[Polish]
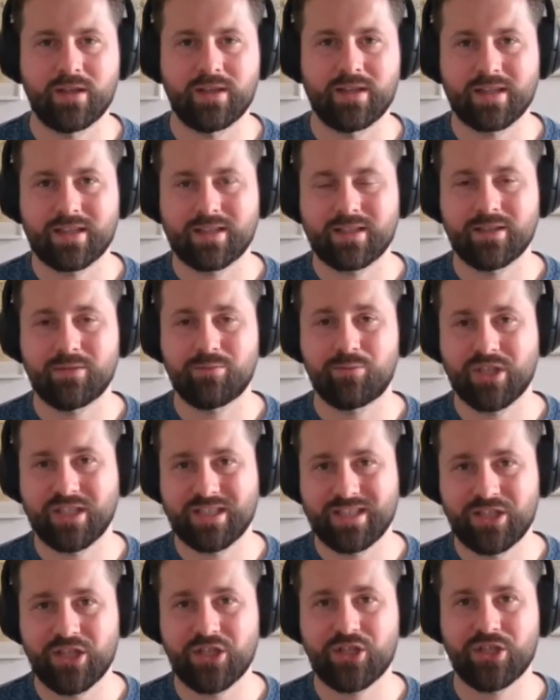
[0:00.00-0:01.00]
redak-
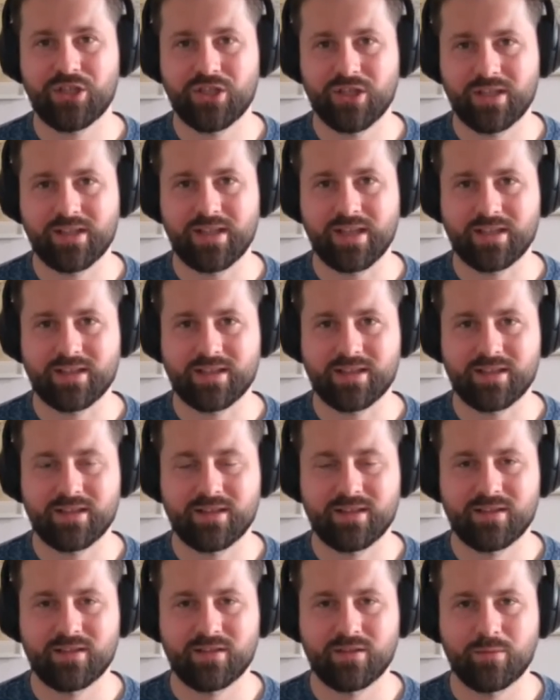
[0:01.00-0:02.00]
przez 10
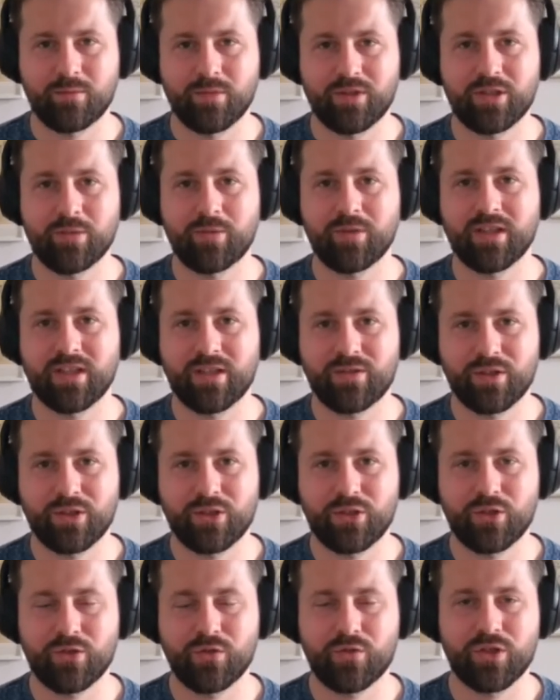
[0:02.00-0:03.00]
redakcji będziemy
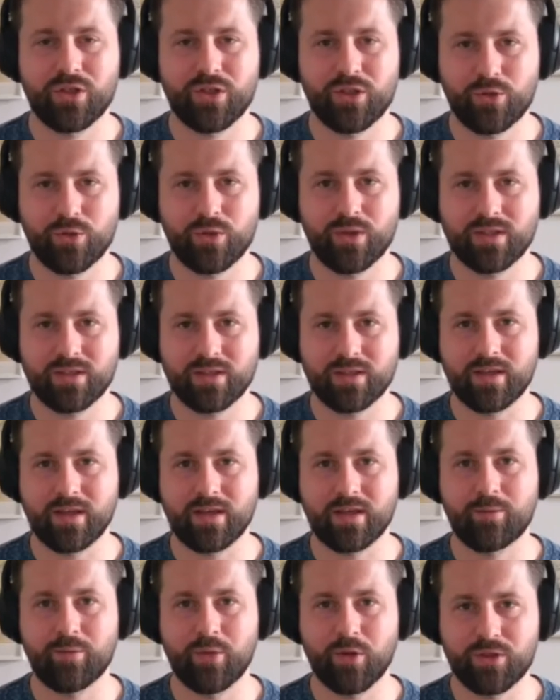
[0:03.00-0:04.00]
nadawać w sześciu
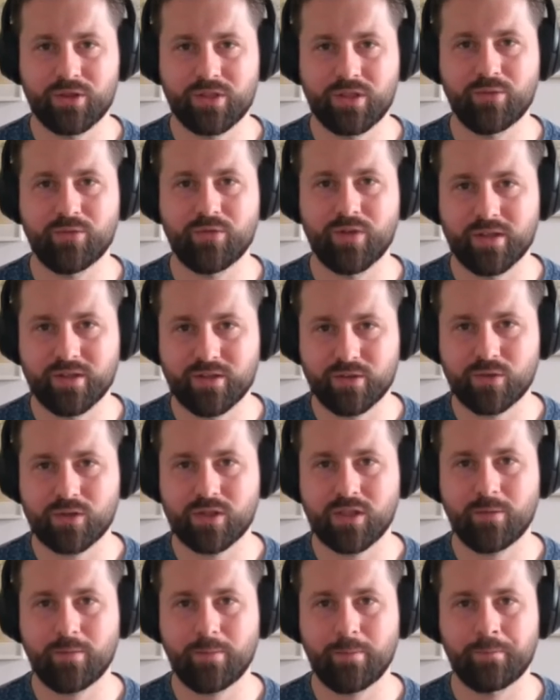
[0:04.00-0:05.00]
językach: polskim,
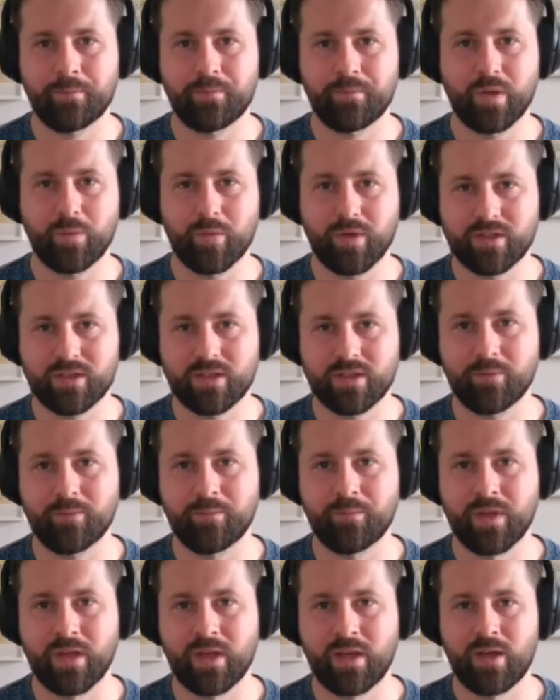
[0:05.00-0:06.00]
francuskim,
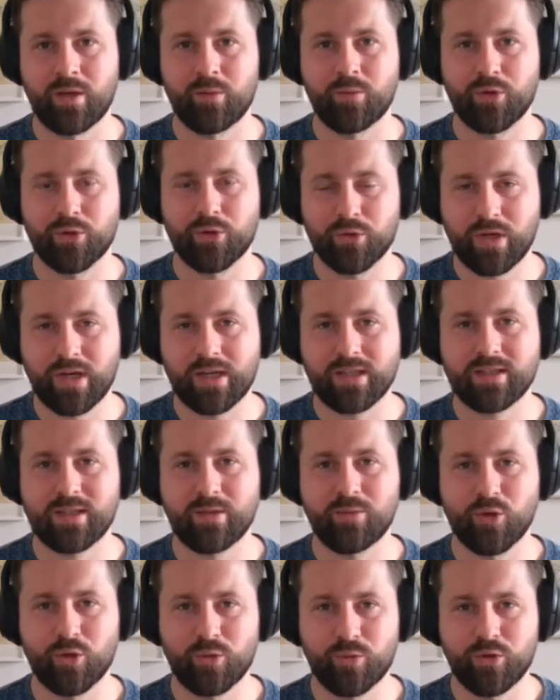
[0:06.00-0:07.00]
niemieckim,
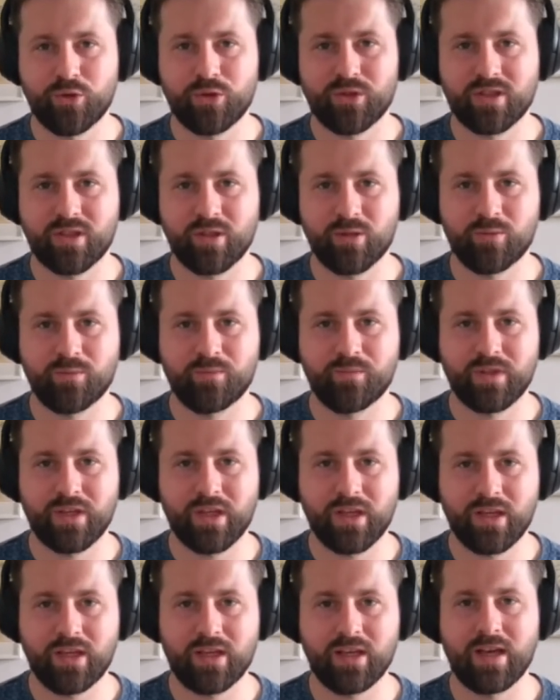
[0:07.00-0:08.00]
portugalskim, rumuńskim
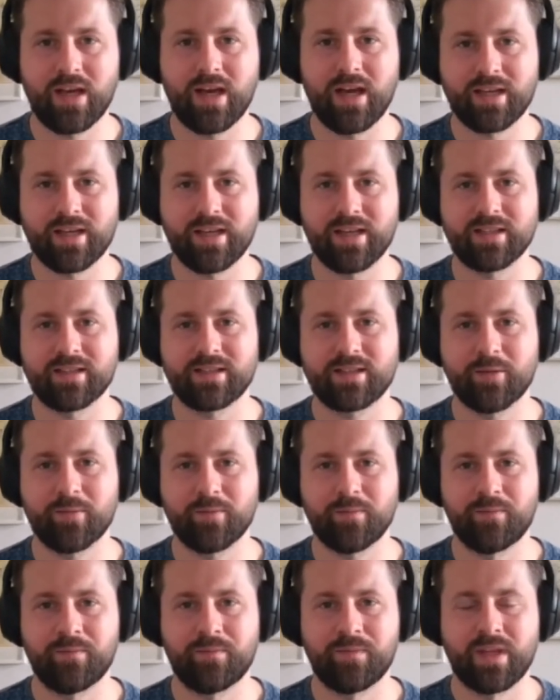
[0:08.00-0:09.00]
i
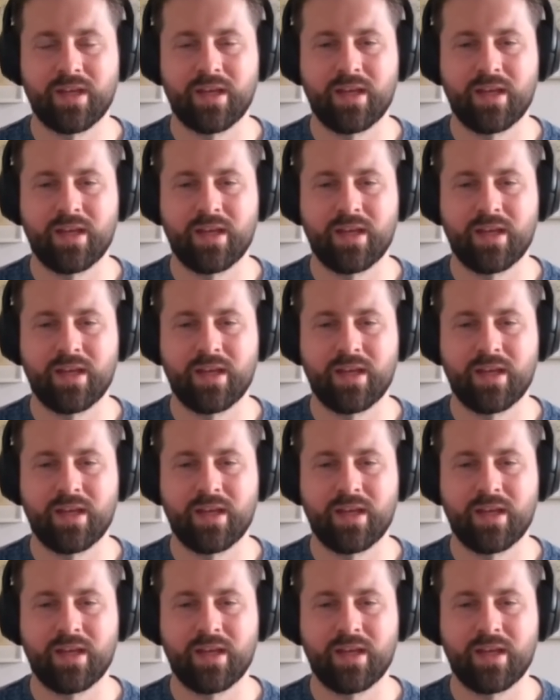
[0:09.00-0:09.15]
angielskim.